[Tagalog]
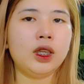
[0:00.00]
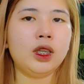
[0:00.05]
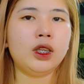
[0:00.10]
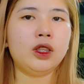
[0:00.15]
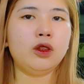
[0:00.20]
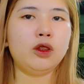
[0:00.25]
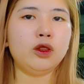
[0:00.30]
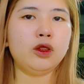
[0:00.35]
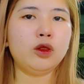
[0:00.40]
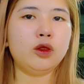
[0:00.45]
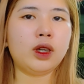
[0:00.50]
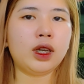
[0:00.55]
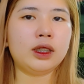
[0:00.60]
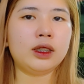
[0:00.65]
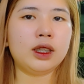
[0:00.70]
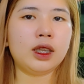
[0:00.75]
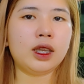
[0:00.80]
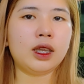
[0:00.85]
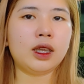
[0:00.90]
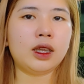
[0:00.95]
Yan yung
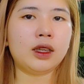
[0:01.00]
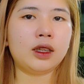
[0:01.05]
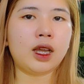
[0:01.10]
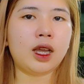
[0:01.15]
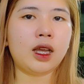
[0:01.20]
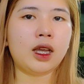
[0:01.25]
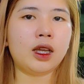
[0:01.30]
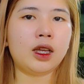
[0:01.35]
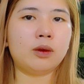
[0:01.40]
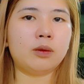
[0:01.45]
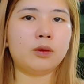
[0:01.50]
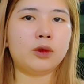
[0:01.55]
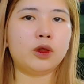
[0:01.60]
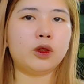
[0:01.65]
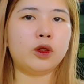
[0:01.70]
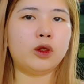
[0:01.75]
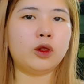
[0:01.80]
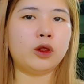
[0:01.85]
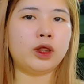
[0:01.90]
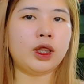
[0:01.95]
kanyang um,
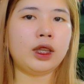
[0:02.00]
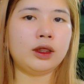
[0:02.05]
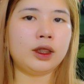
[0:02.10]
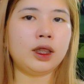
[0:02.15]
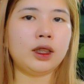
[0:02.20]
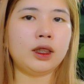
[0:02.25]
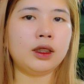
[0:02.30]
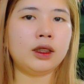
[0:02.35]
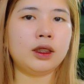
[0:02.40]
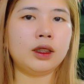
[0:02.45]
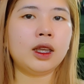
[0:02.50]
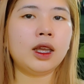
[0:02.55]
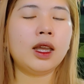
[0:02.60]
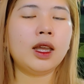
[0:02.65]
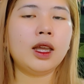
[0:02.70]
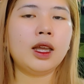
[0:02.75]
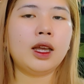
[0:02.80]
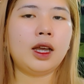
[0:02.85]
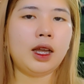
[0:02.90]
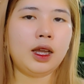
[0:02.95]
rotating
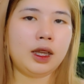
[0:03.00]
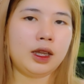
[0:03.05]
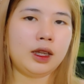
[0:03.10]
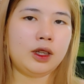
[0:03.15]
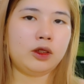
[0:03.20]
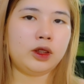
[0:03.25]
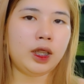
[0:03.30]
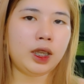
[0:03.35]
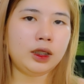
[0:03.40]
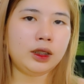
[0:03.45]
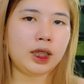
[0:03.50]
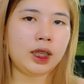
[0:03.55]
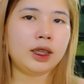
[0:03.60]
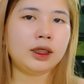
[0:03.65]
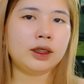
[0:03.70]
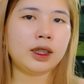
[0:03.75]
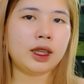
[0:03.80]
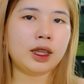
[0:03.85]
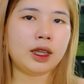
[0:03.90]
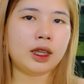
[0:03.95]
uh,
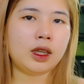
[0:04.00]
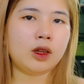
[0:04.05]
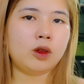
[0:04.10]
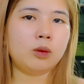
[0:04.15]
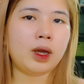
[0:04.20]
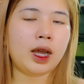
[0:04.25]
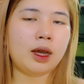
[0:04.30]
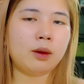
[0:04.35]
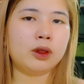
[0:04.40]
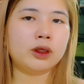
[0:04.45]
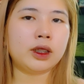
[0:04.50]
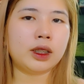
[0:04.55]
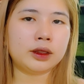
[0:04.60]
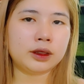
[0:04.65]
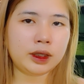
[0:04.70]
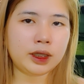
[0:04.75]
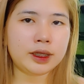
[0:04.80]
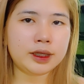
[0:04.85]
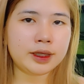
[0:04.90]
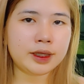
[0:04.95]
rotating na umaabot ng
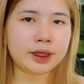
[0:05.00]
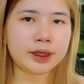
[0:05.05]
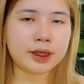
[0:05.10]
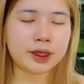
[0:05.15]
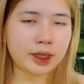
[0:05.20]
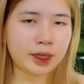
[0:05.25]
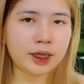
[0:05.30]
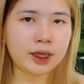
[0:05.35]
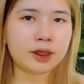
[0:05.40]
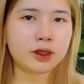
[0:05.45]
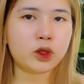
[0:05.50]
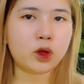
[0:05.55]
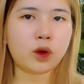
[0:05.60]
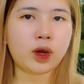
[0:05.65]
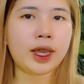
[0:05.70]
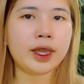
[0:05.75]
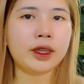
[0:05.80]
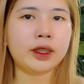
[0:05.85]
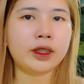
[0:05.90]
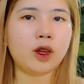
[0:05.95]
360. So,
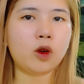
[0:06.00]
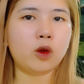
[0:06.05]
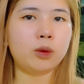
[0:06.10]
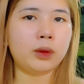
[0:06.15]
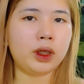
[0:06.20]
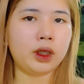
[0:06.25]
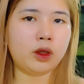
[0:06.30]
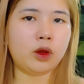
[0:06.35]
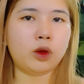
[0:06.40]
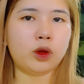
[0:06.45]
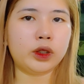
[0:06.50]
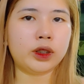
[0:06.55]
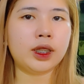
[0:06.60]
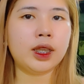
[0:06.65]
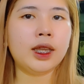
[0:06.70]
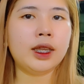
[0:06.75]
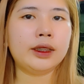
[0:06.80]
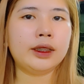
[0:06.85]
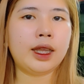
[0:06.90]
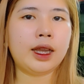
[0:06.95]
kaya niyang umikot
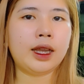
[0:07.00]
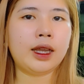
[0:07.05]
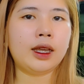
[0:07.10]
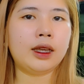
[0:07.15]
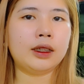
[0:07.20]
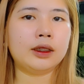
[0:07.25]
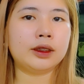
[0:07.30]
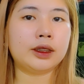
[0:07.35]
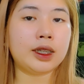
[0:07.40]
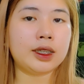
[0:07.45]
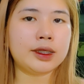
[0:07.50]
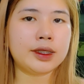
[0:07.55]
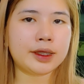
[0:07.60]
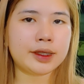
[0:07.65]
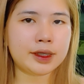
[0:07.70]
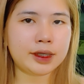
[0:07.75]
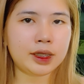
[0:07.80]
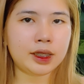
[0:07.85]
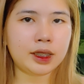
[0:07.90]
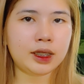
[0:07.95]
ng
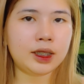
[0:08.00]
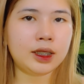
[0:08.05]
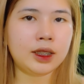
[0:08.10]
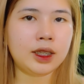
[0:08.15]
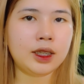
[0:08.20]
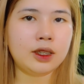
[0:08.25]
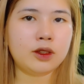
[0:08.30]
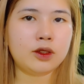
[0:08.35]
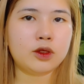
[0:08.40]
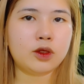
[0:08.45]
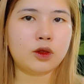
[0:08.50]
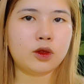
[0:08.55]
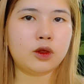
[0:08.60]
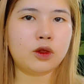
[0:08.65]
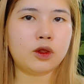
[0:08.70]
360. So,